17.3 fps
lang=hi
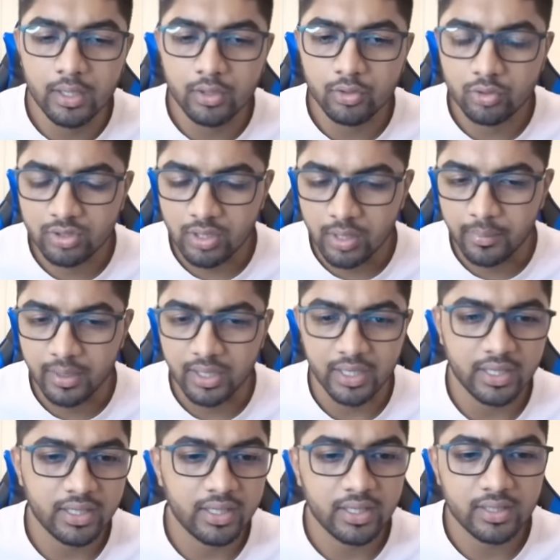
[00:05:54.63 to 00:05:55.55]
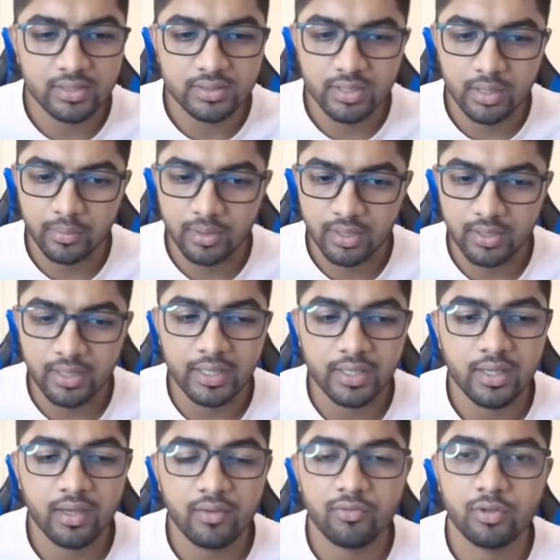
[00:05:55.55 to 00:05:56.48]
दूसरा महीना एट्टी तीसरा महीना
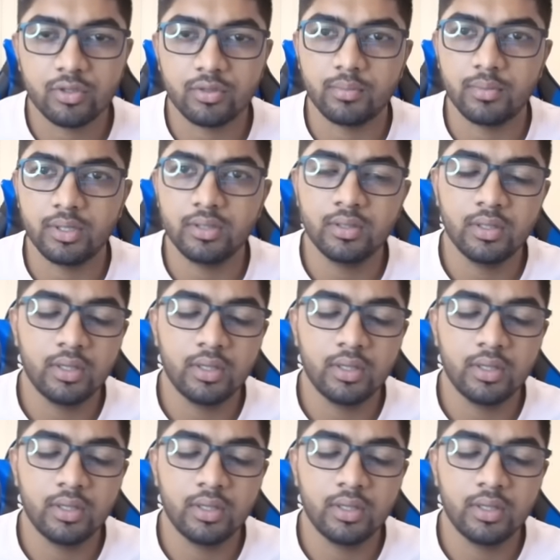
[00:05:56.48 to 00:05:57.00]
नाइन्टी फोर्थ मंथ